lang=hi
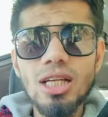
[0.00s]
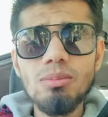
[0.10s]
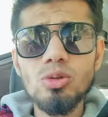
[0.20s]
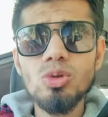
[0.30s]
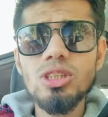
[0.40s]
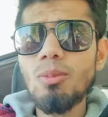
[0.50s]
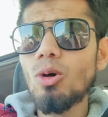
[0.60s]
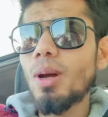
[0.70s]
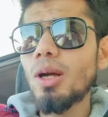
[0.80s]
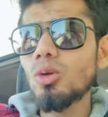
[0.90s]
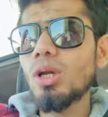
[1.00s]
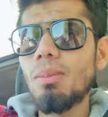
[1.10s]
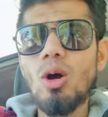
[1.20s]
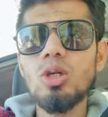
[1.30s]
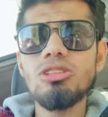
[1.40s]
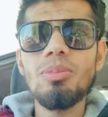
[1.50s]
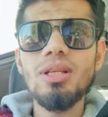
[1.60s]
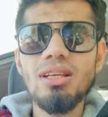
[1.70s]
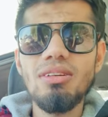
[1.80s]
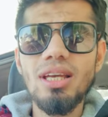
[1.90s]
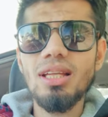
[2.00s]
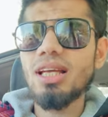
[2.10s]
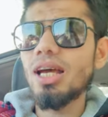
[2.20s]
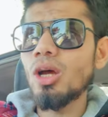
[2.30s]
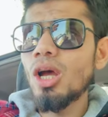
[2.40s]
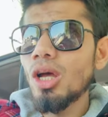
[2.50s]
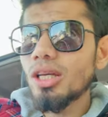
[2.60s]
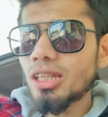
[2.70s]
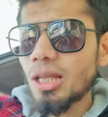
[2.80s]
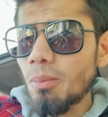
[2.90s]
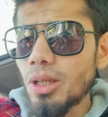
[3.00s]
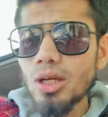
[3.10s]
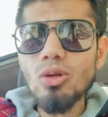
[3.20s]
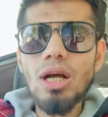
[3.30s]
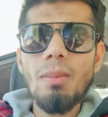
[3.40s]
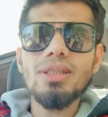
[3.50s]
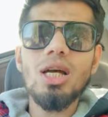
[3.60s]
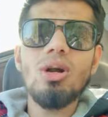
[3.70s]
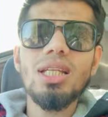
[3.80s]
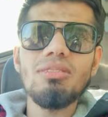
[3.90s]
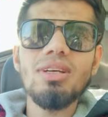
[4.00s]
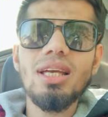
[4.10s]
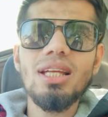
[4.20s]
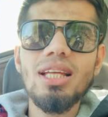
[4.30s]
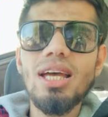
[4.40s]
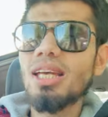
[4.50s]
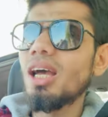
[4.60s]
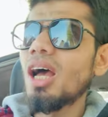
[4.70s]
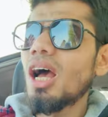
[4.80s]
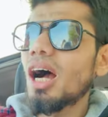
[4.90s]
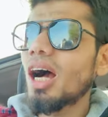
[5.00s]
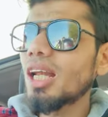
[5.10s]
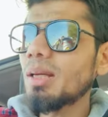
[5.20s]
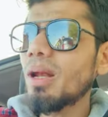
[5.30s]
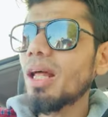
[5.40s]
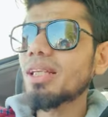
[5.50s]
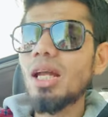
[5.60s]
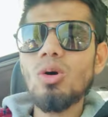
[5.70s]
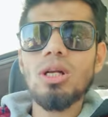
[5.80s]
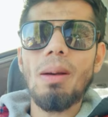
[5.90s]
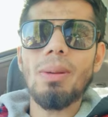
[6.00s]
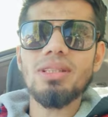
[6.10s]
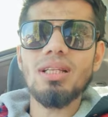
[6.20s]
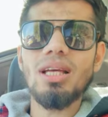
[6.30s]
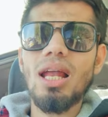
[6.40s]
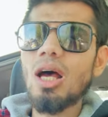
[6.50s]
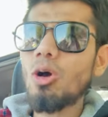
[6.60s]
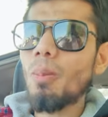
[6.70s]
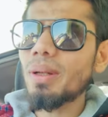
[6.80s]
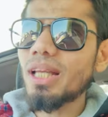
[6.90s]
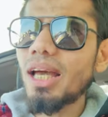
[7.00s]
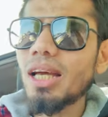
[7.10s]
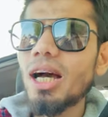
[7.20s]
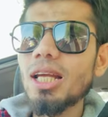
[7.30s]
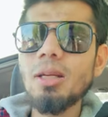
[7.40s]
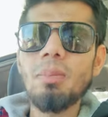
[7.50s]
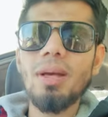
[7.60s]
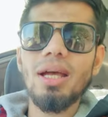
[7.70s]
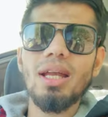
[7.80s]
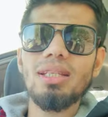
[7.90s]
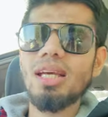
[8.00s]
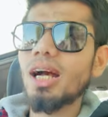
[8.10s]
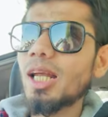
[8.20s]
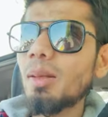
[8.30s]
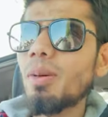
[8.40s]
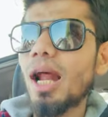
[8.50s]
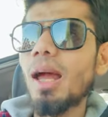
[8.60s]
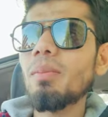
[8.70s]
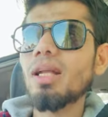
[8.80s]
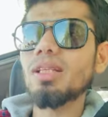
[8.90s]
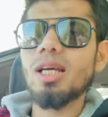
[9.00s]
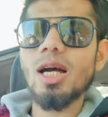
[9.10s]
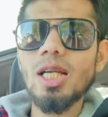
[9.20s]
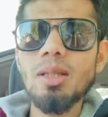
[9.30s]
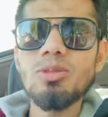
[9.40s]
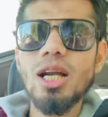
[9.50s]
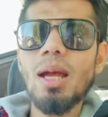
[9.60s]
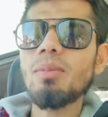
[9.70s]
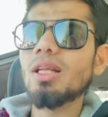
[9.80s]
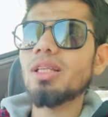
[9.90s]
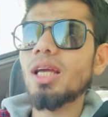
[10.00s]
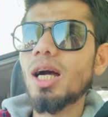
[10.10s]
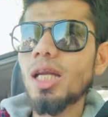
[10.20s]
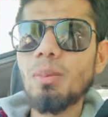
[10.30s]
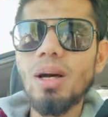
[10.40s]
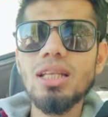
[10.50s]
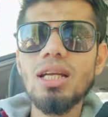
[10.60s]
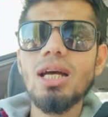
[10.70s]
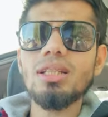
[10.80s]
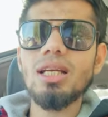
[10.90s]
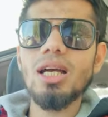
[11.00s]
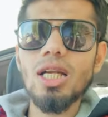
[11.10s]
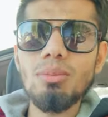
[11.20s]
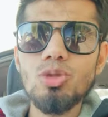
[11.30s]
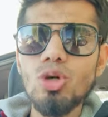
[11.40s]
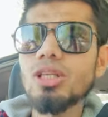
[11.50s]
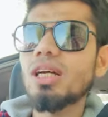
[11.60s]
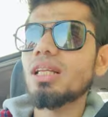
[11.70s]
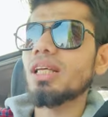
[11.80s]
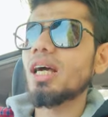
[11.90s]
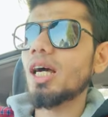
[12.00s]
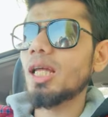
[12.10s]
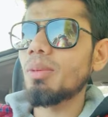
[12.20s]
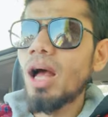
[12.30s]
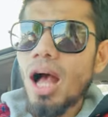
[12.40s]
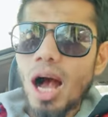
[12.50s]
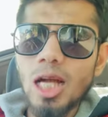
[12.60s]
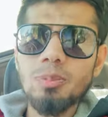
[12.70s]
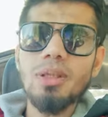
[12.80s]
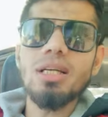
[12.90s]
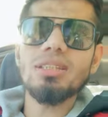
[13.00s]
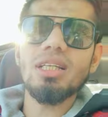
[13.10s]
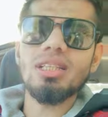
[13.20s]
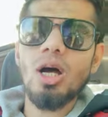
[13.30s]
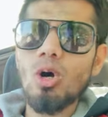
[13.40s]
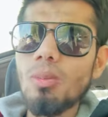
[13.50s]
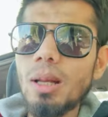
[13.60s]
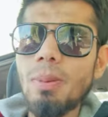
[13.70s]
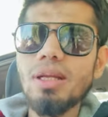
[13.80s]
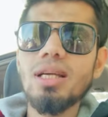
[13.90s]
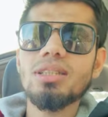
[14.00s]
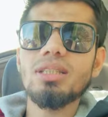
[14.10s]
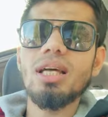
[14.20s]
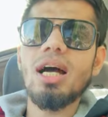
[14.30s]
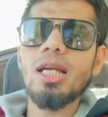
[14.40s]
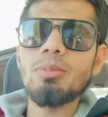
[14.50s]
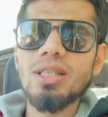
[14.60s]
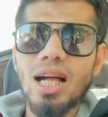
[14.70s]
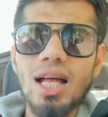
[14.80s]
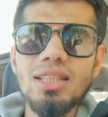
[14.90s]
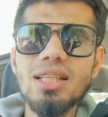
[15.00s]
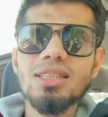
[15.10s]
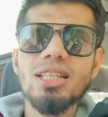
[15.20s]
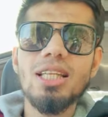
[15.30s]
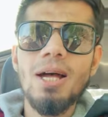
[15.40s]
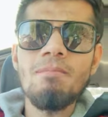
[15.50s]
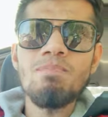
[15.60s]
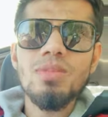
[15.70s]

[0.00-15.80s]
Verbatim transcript: तारिक मसूद साहब को बाकी ओलमा को जवाब देते हुए कहता है ये तबलीगियों का मजाक उड़ाते हुए कहता है कि गरीब अल्लाह तला को नापसंद है अल्लाह को पता है कि गरीब बेगैरत है गरीब क्राइम करते हैं गरीब जराइम करते हैं गरीब कत्ल करते हैं गरीब चोरी करते हैं गरीब हज भी नहीं जा सकता उम्र भी नहीं जा सकता गरीब जक़ात नहीं दे सकता